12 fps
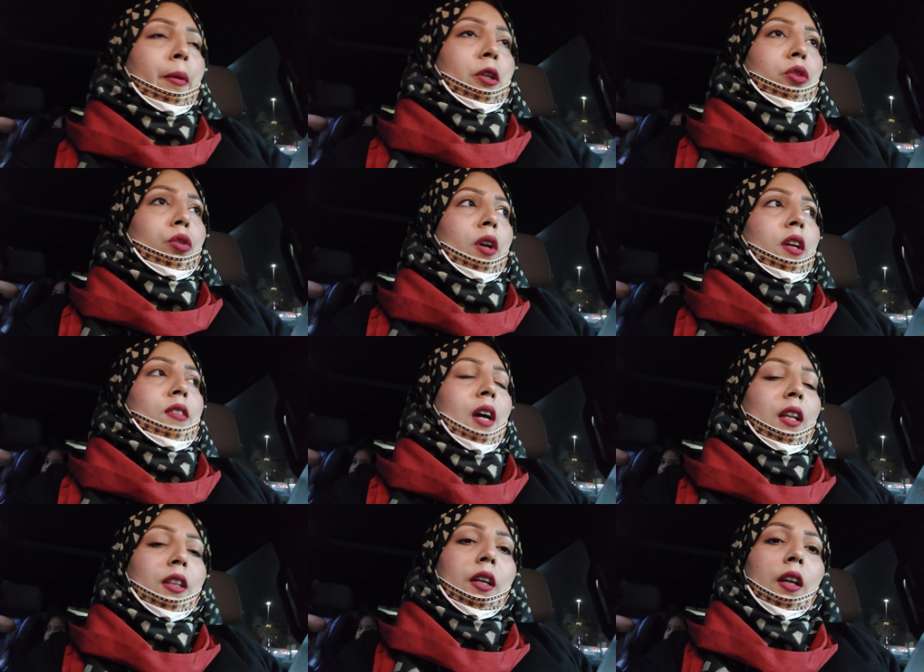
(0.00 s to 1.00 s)
बच्चों के
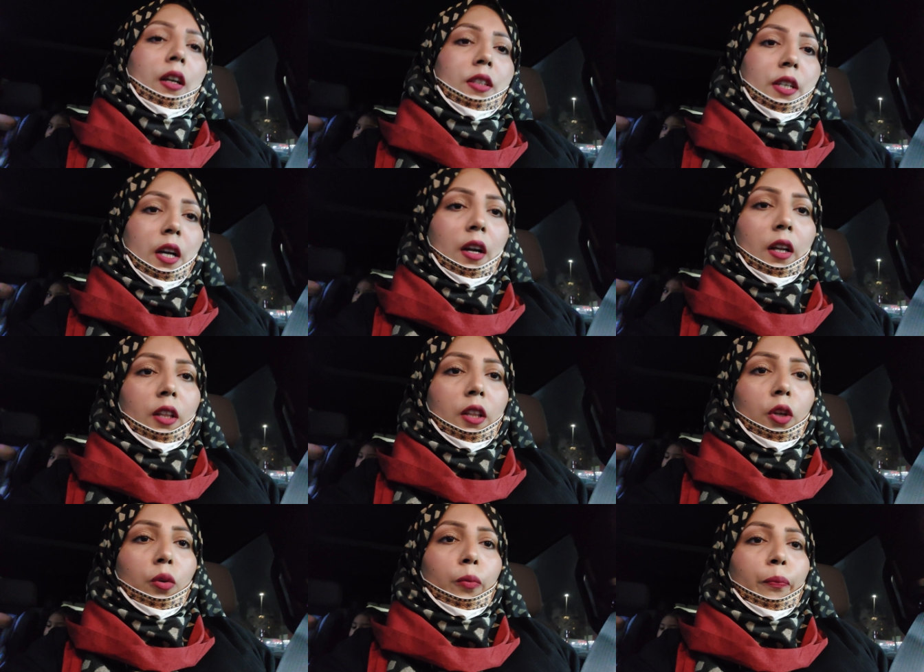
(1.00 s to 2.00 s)
साथ ही लंच कर
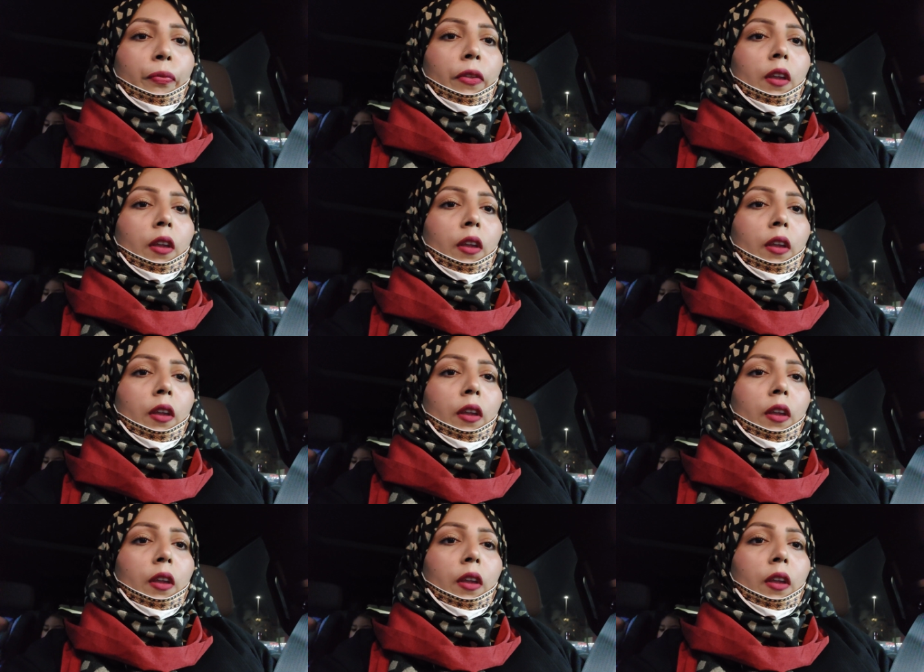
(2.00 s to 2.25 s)
लेती हूँ